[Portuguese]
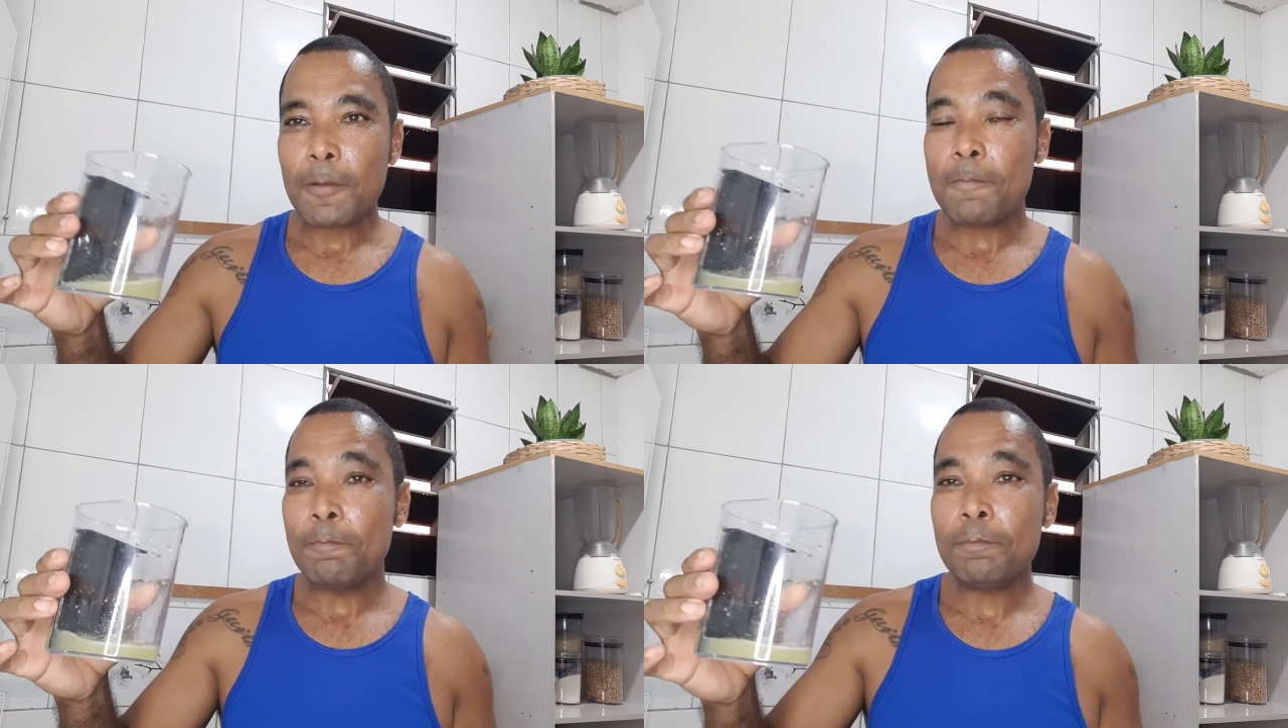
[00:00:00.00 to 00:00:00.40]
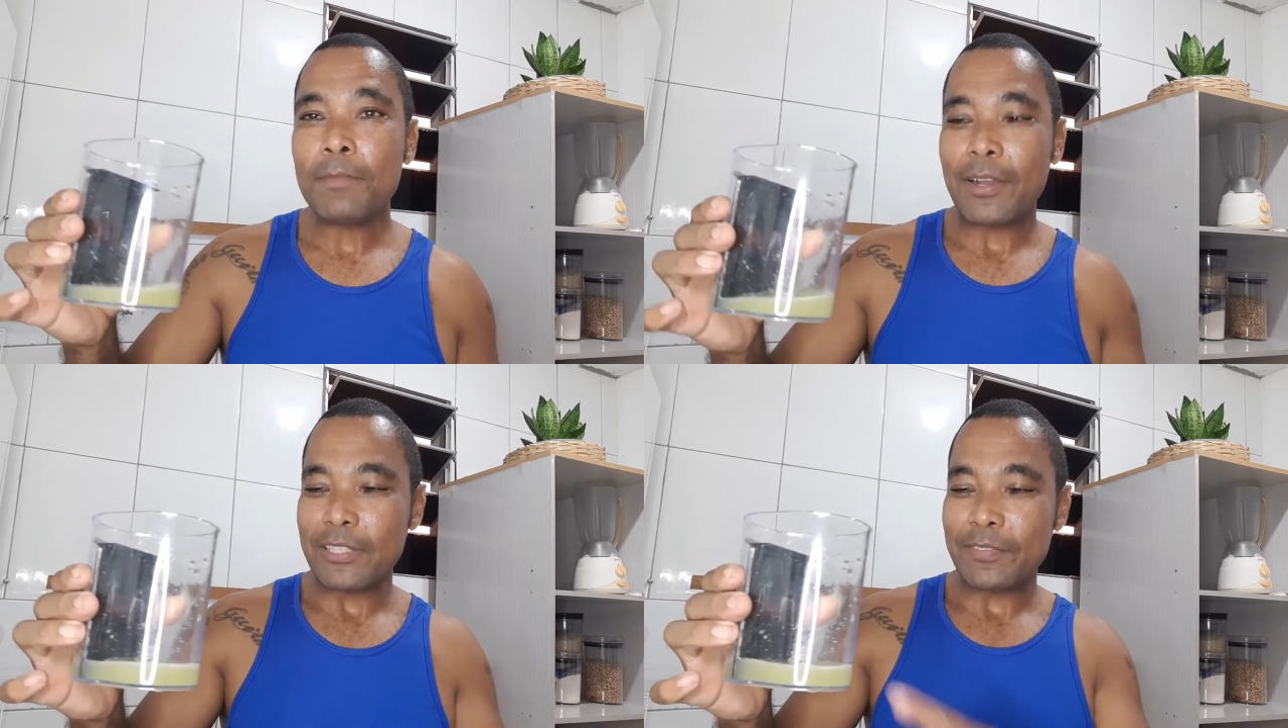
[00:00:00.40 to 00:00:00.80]
Hum,
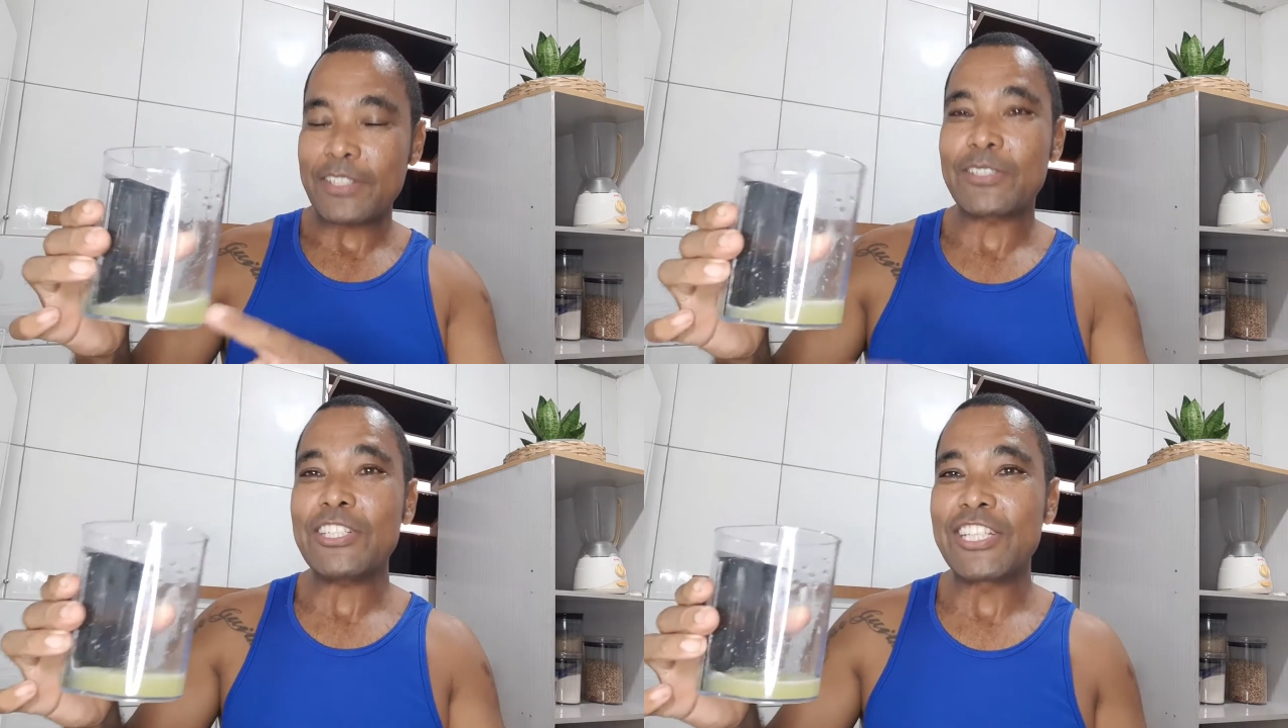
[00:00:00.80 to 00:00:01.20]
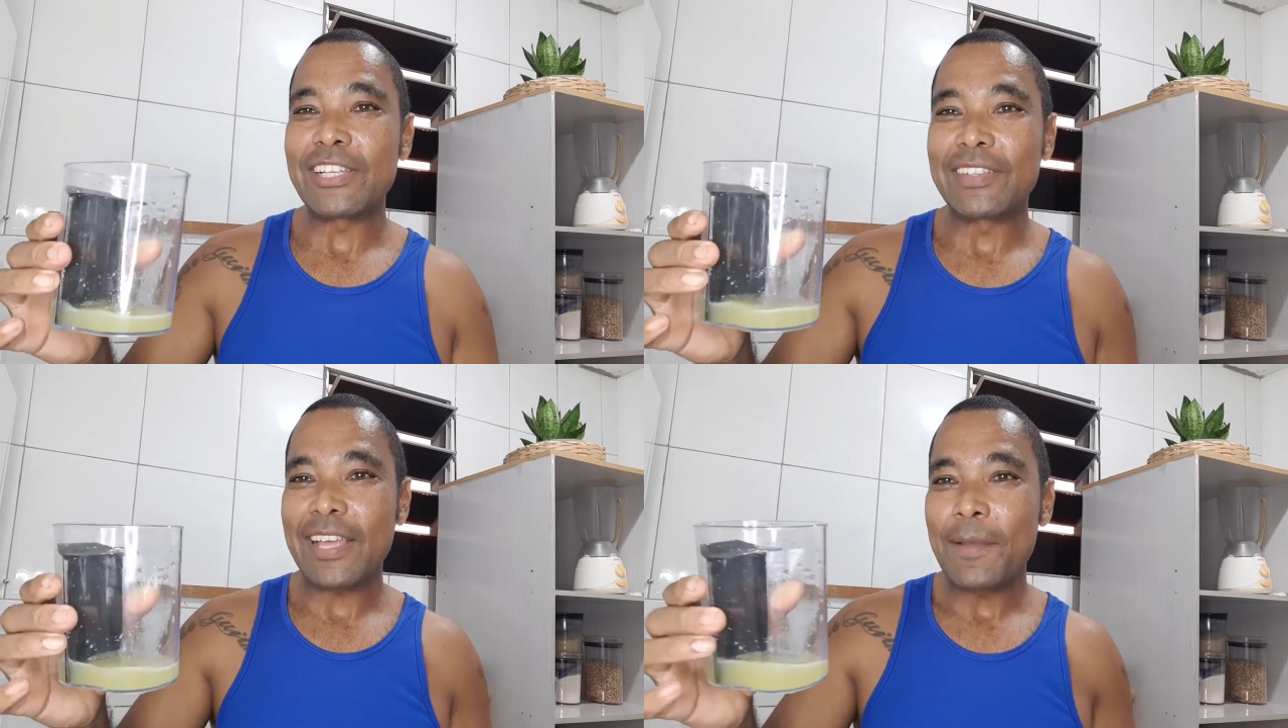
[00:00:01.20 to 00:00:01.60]
negócio pode só
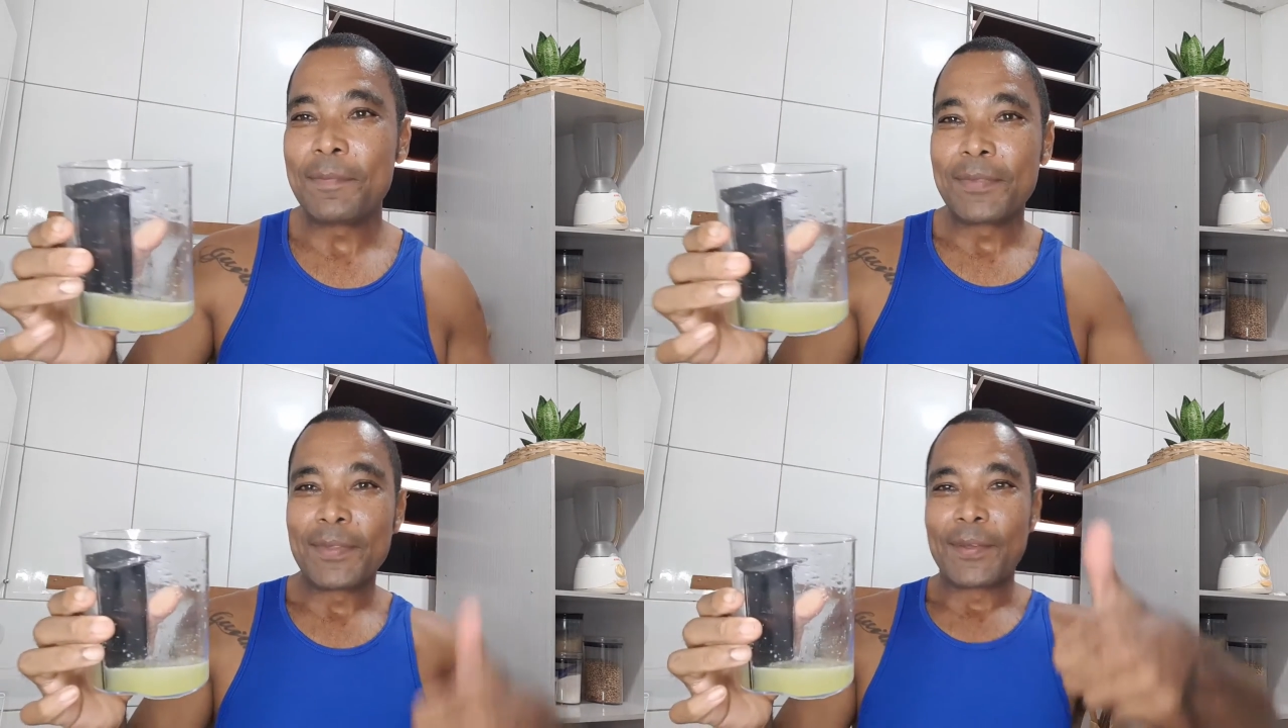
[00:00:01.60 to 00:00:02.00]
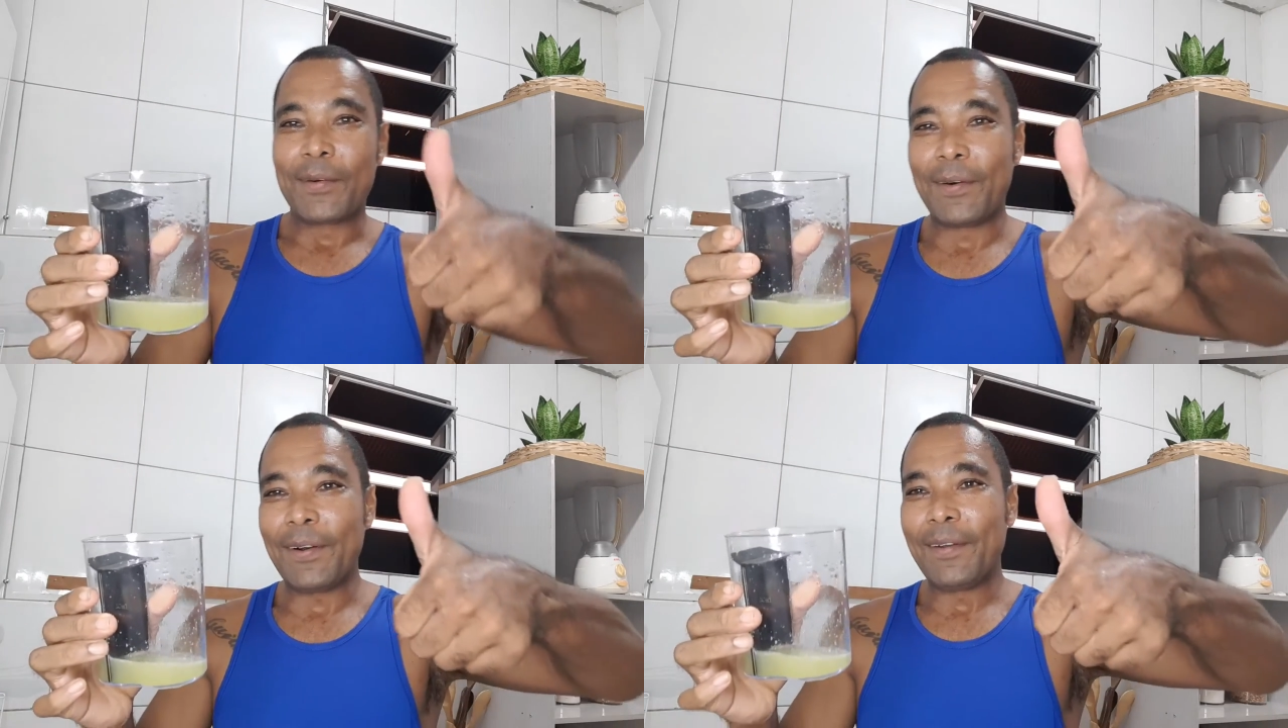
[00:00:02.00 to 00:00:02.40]
gelo, né? Ó,